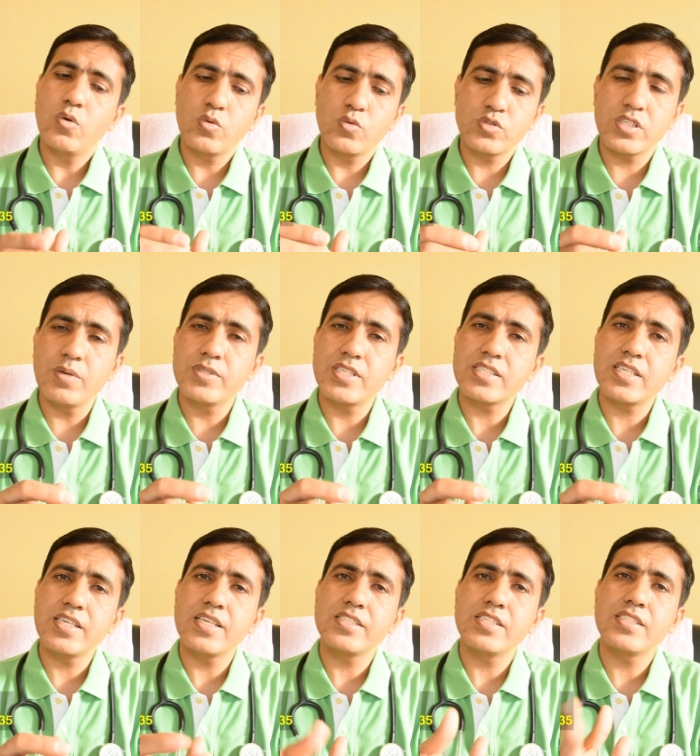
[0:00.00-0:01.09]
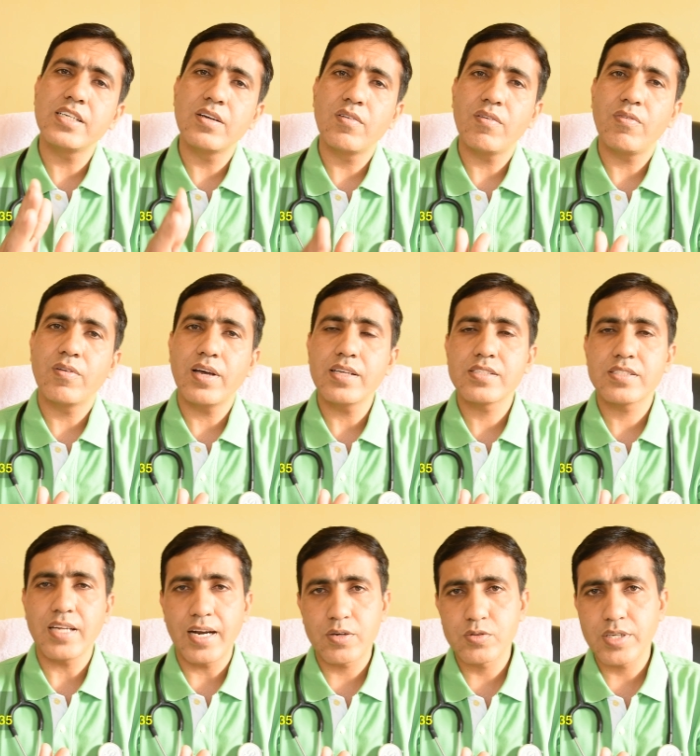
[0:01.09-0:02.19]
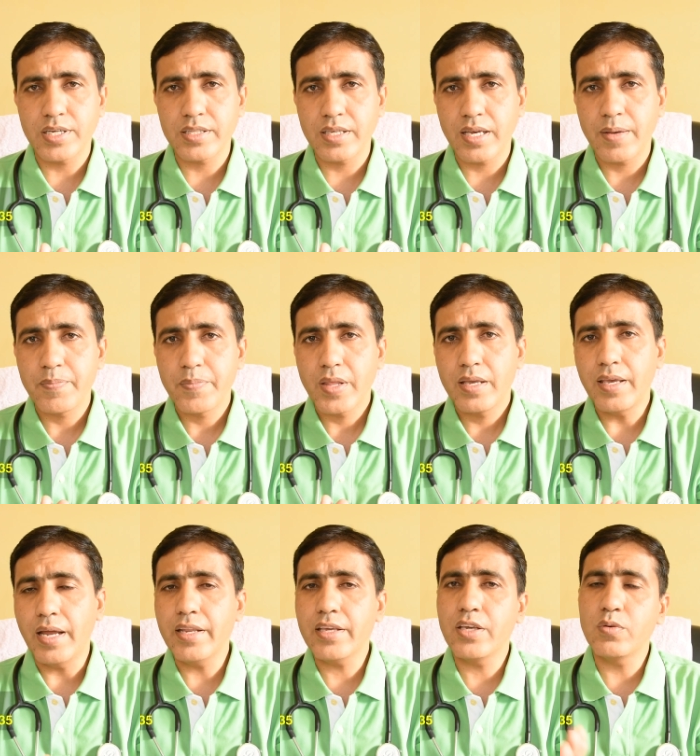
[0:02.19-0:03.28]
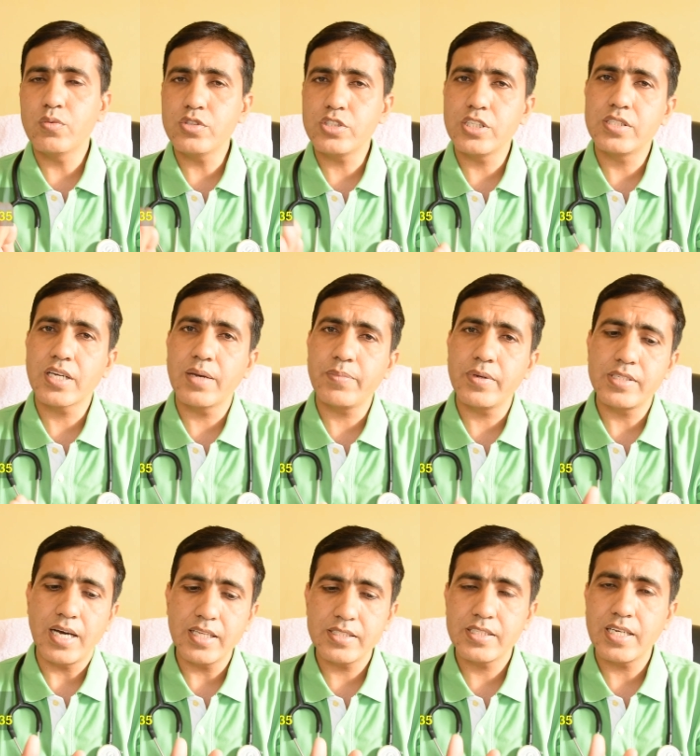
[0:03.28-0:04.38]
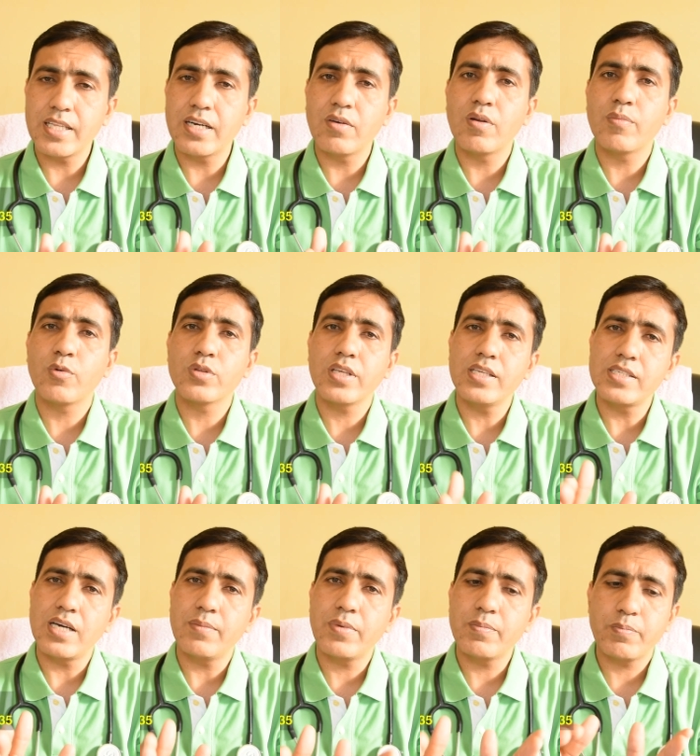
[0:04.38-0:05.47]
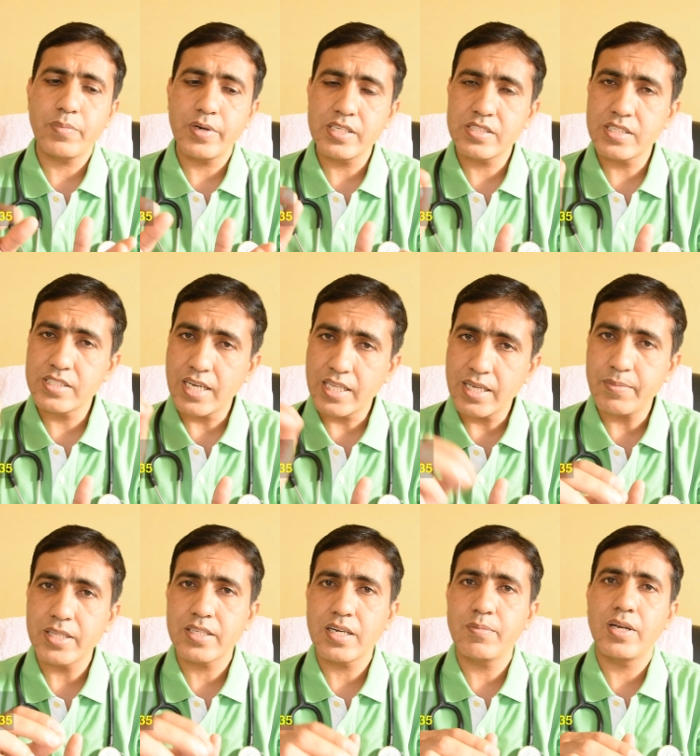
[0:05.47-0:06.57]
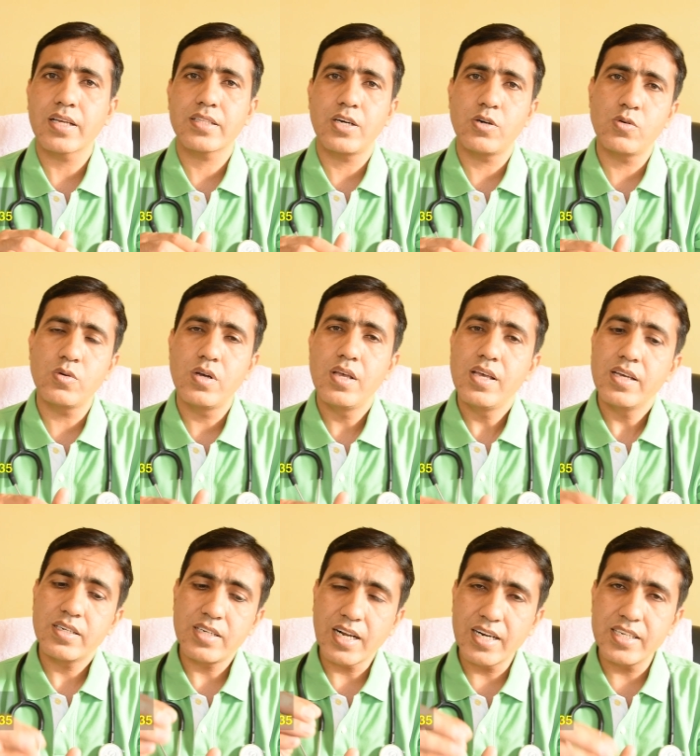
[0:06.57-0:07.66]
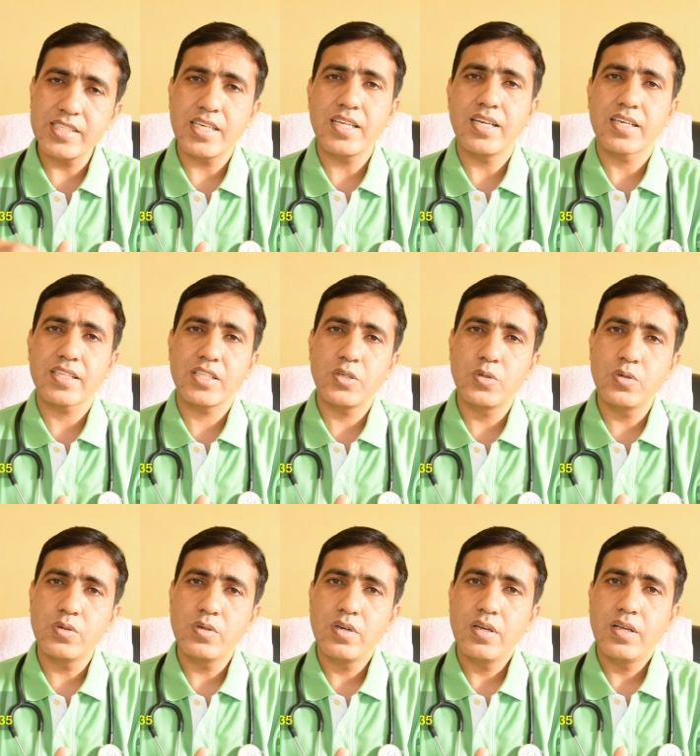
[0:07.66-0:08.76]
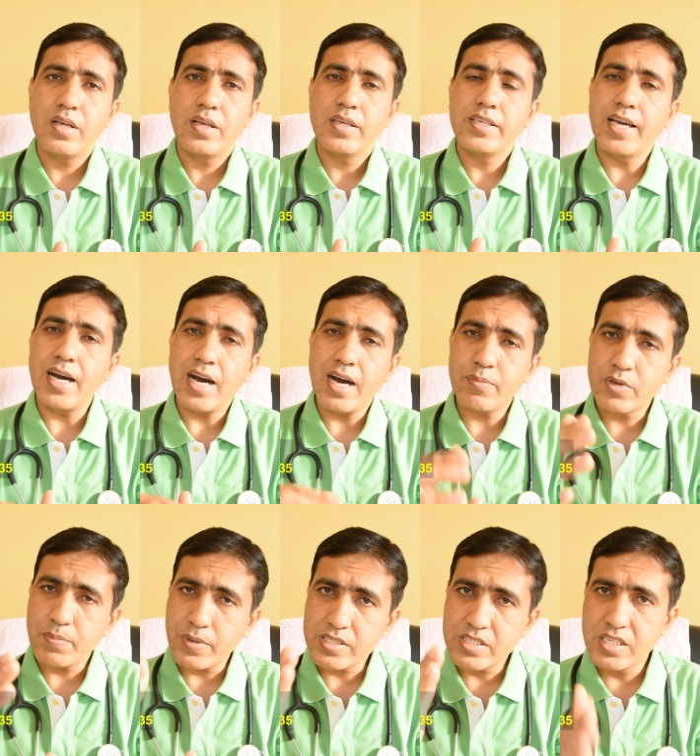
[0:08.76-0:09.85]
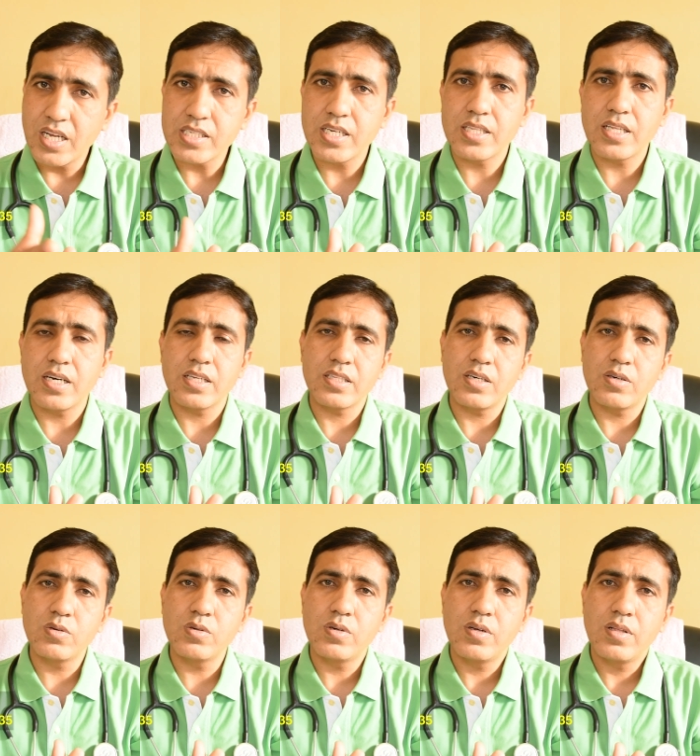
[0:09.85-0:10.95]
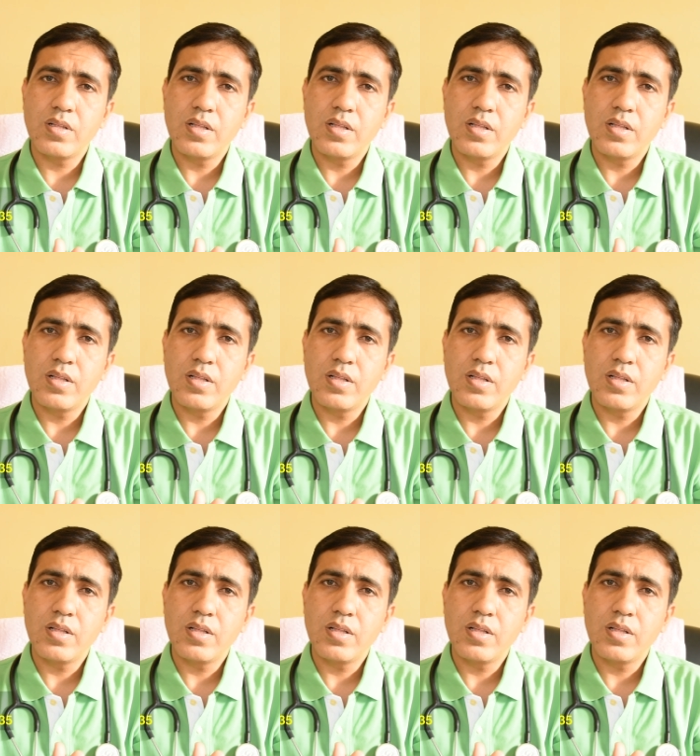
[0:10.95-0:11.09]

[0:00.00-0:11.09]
और उसकी वजह से ये चीज़ें डेवलप होना स्टार्ट हो जाती है यानी कि उन चीज जगह पे जहाँ ज़्यादा डेवलप होती है जहां पर प्रेशर ज़्यादा मात्रा में लगता हो रगड़ ज़्यादा लगती हो या आपके पसीना ज़्यादा आता हो